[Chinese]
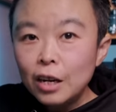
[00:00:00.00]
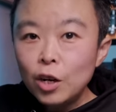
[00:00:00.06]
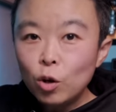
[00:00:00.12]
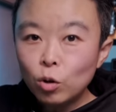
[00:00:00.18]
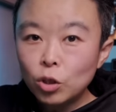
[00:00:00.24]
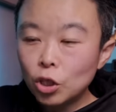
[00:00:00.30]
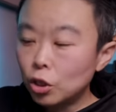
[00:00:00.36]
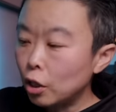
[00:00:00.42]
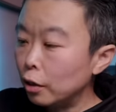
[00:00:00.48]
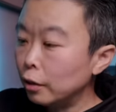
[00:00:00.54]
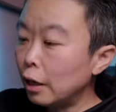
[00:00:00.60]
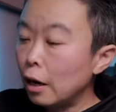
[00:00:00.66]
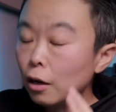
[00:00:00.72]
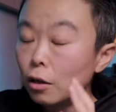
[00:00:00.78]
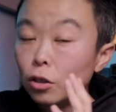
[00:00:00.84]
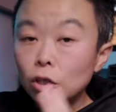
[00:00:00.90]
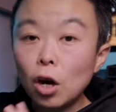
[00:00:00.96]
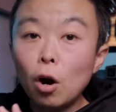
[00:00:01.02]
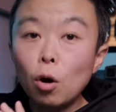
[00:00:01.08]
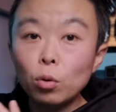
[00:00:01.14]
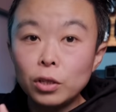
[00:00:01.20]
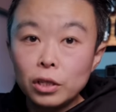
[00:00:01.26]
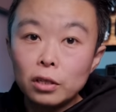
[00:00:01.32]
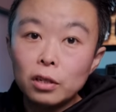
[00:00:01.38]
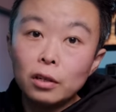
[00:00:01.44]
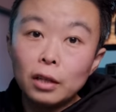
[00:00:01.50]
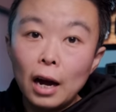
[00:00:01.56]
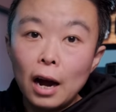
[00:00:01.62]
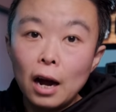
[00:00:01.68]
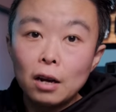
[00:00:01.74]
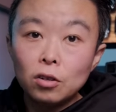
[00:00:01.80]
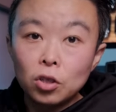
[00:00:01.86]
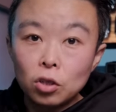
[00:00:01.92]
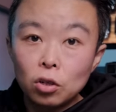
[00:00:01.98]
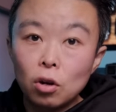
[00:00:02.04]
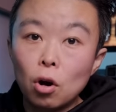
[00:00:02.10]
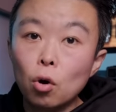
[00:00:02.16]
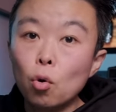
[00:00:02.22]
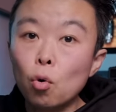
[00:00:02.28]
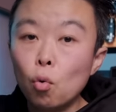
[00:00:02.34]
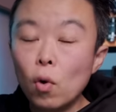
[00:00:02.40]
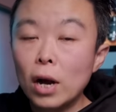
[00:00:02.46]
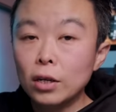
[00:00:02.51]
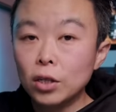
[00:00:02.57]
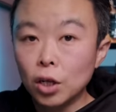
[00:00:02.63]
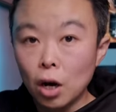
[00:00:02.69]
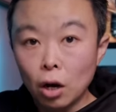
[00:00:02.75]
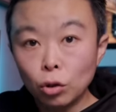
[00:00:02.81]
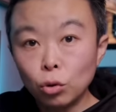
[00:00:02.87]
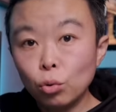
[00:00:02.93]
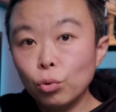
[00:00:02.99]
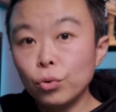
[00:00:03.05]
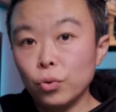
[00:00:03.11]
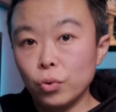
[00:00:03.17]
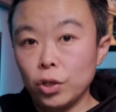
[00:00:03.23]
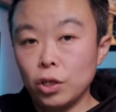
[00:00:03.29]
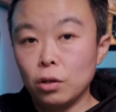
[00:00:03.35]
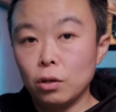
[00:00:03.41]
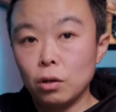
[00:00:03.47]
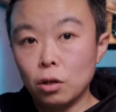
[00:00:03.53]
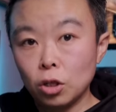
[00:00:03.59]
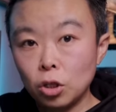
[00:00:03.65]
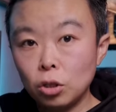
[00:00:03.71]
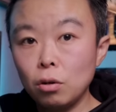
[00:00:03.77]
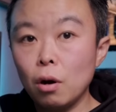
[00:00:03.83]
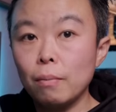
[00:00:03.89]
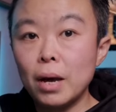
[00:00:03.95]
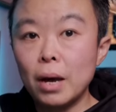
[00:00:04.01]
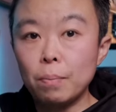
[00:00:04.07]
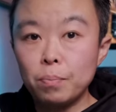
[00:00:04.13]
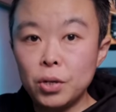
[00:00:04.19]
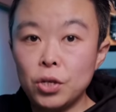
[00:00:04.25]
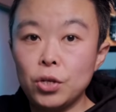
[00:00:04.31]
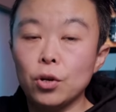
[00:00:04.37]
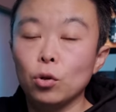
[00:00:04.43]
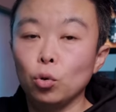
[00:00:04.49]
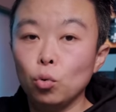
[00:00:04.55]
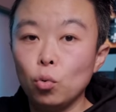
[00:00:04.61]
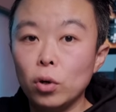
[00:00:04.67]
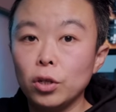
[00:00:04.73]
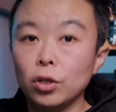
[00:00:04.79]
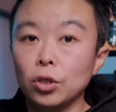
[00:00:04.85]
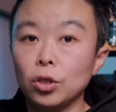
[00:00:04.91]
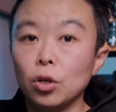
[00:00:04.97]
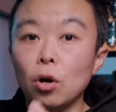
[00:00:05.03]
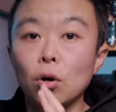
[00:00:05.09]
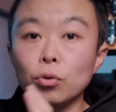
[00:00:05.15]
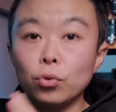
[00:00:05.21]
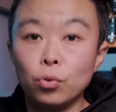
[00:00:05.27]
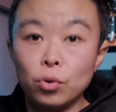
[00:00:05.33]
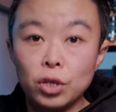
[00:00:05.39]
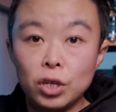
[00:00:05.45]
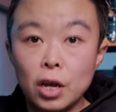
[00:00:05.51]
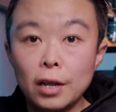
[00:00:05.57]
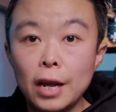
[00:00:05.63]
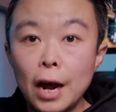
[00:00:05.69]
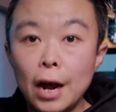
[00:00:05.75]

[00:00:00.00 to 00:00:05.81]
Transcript: 60升呢，超级的大，适合户外长途旅行和设备比较多的时候去携